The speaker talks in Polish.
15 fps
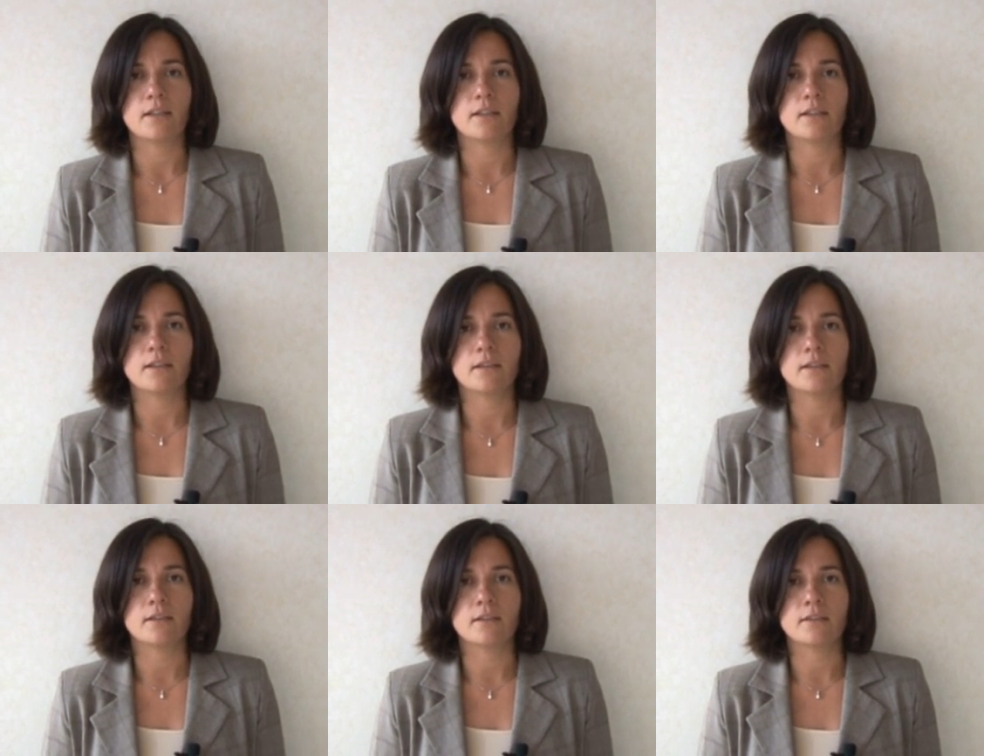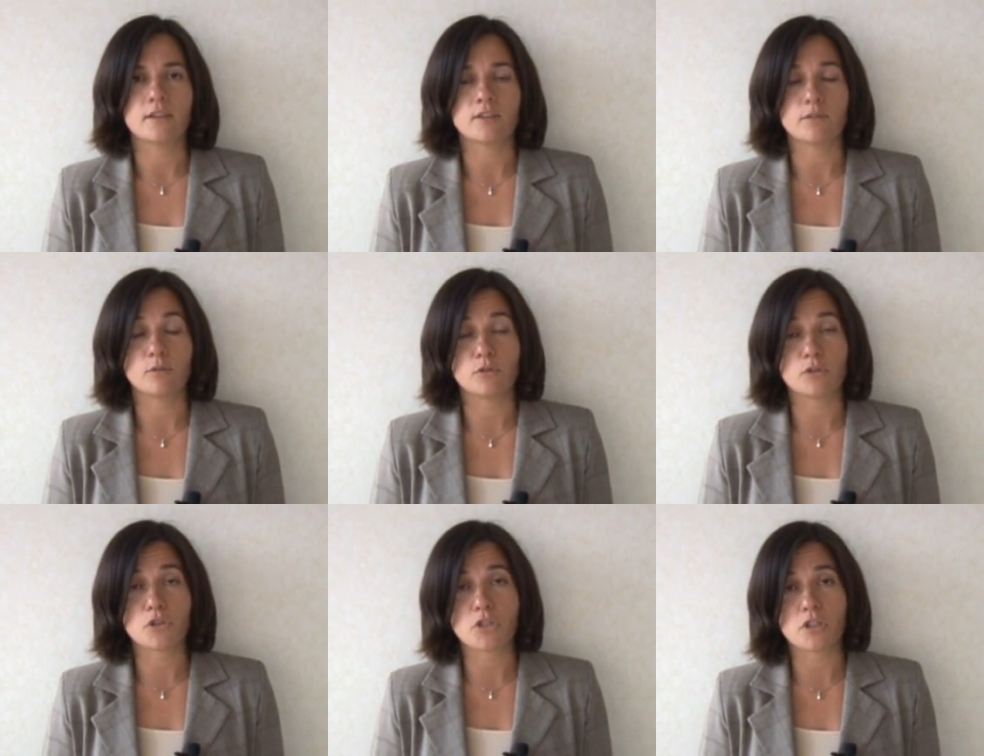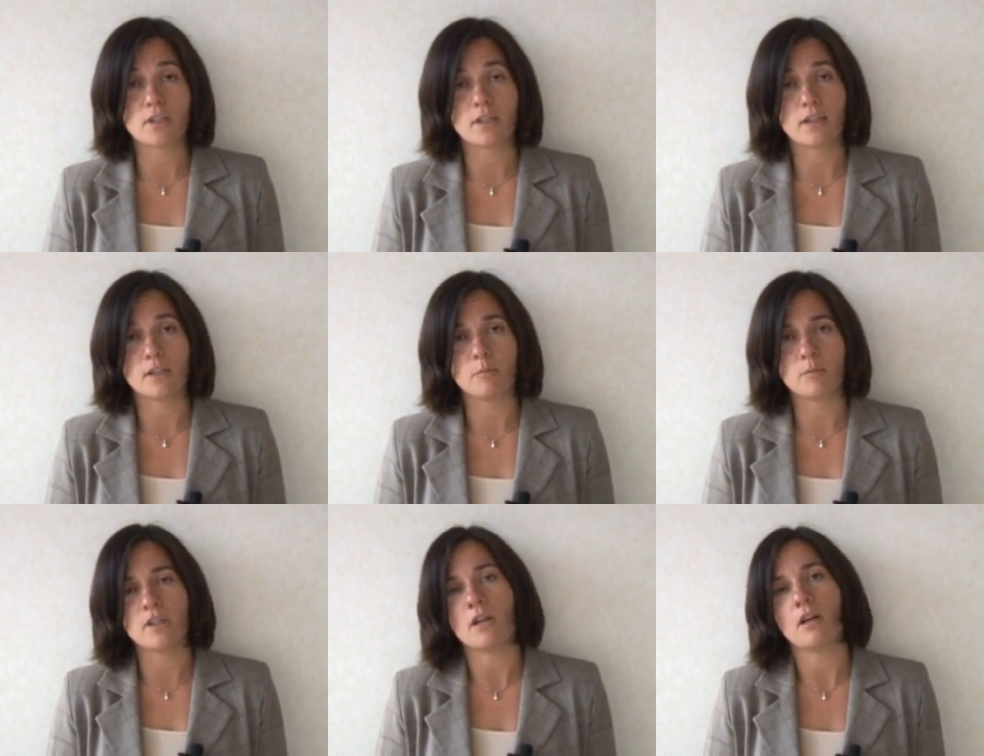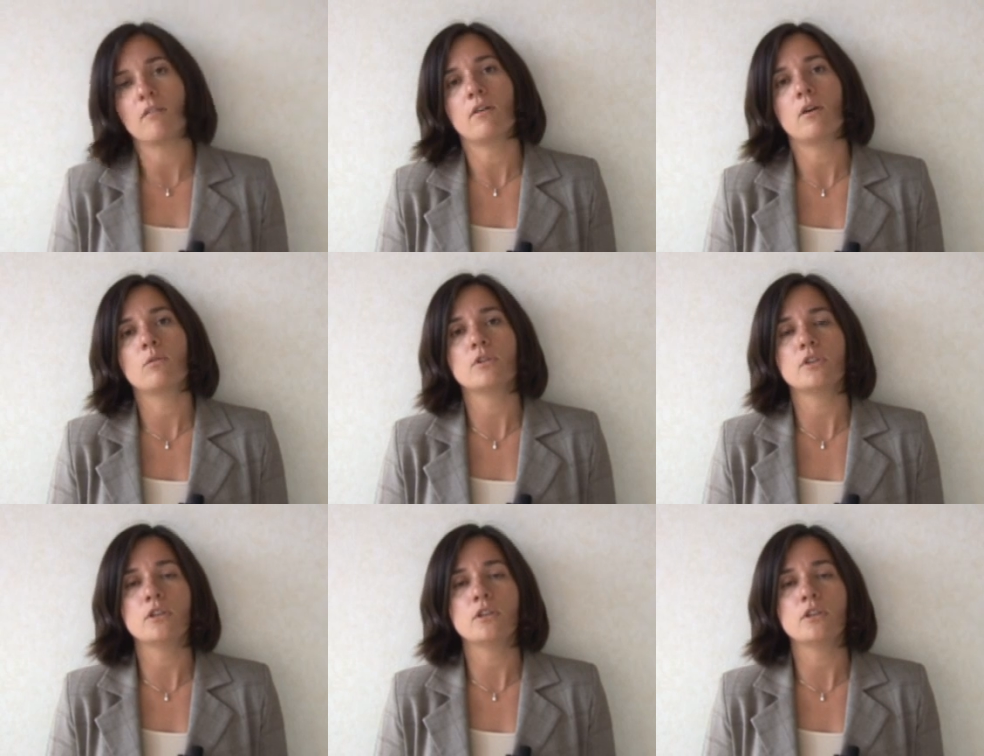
E, na swoją skrzynkę e-mailową